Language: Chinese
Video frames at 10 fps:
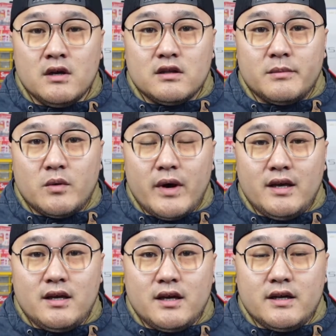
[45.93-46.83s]
那么唯
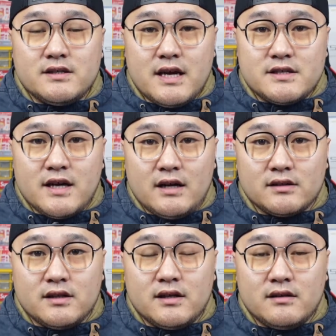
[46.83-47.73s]
一可以赞赏
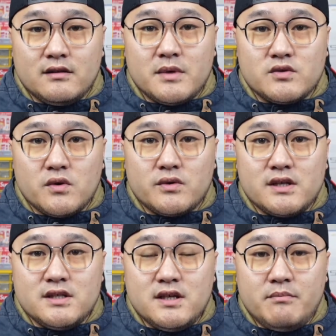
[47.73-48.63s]
的呢，那么中国队
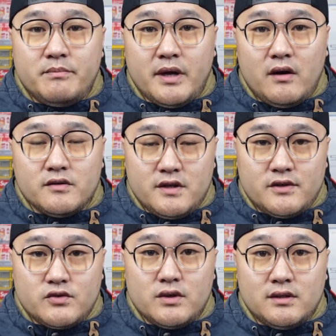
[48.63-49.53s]
今天表
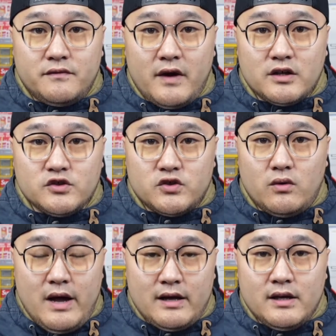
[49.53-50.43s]
现出来的防守
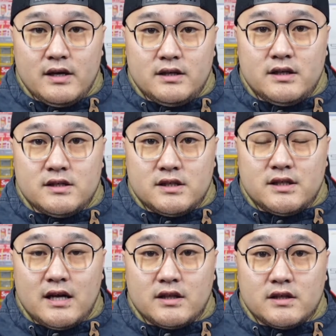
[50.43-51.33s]
啊，以及
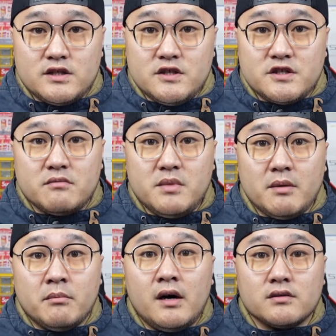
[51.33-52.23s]
他的精神
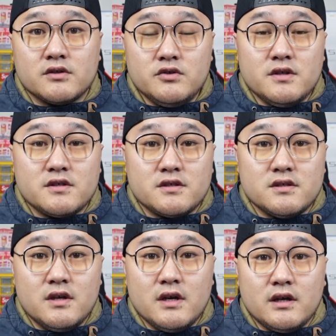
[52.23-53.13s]
面貌呢，确
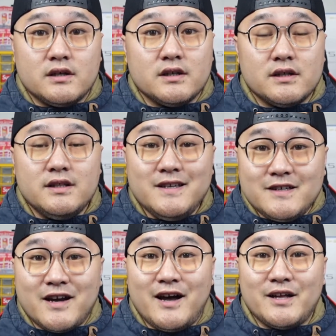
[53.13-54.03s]
实和第一
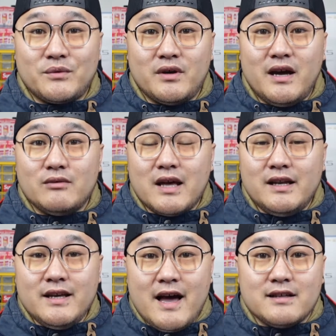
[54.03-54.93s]
场对澳大
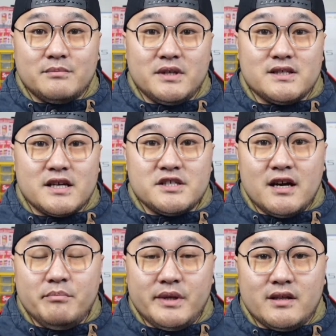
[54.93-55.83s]
利亚的比赛
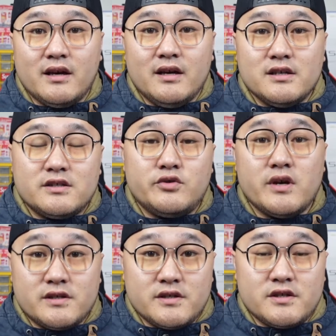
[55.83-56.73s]
相比呢，
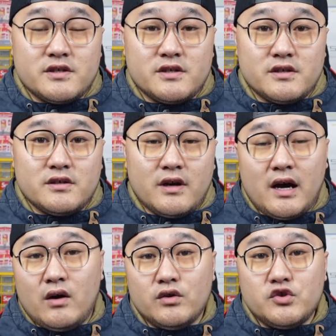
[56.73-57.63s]
确实是
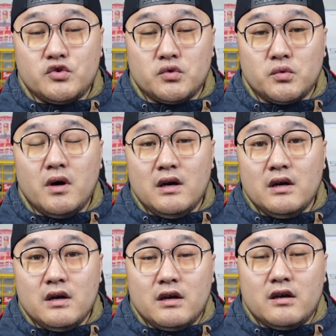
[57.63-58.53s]
好了许多。
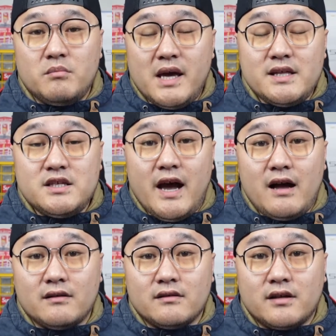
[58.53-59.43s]
呃，勉
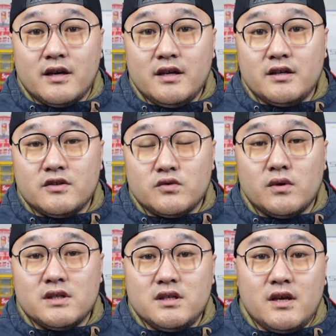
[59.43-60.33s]
强可以
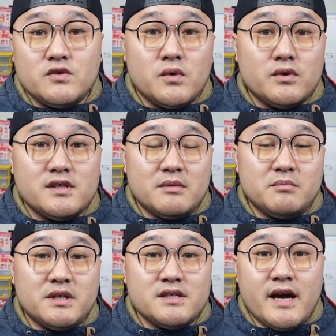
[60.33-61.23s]
说今天中国队
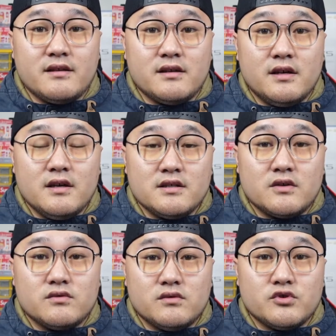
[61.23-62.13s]
比赛呢，叫
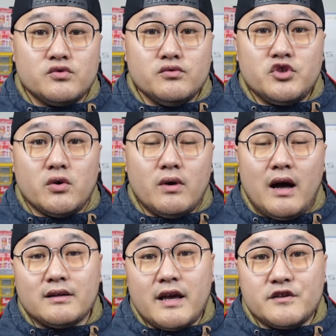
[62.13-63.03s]
做输球
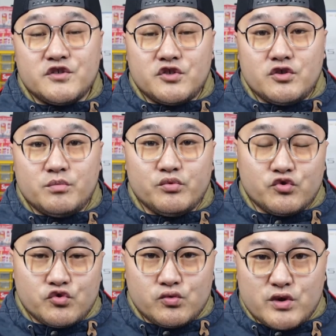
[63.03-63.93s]
啊，但是不
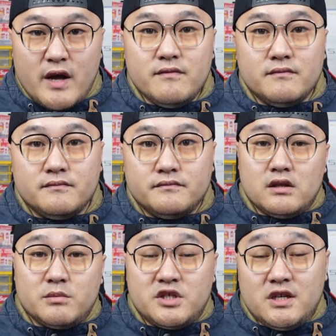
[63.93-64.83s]
输人。
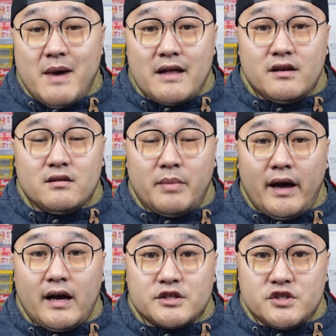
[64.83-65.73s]
那么起码呢，
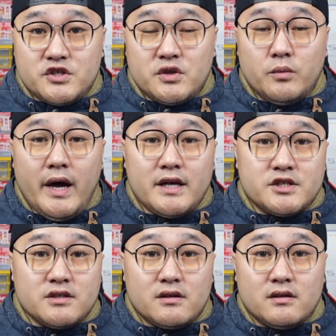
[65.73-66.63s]
把自己的位
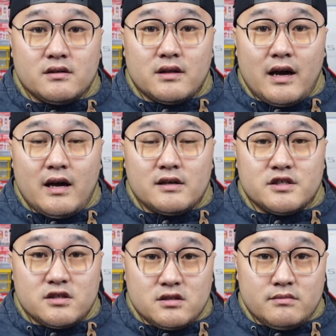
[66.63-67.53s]
置呢打
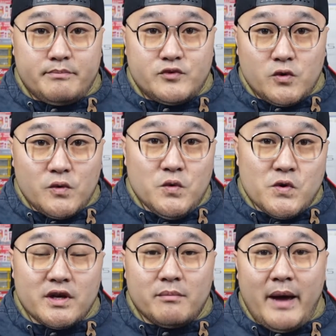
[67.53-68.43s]
是终
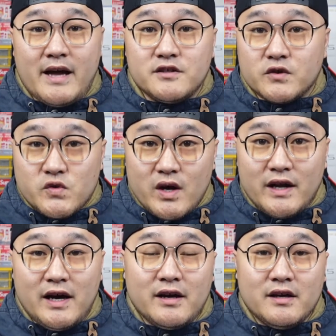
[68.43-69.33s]
于呢摆正确了
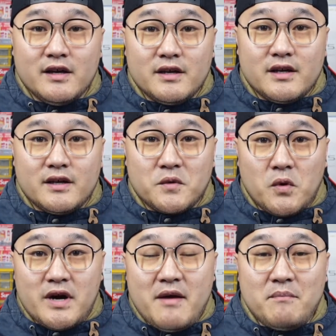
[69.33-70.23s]
啊，呃，
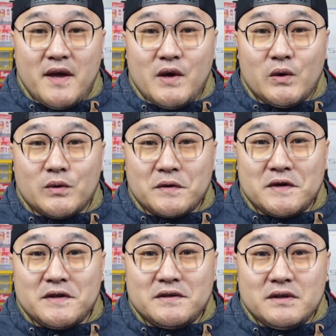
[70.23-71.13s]
果然没有
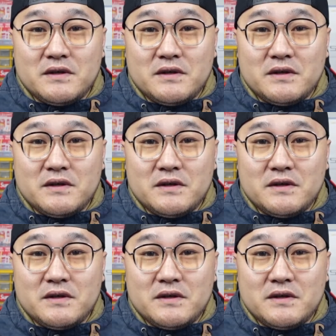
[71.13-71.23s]
跟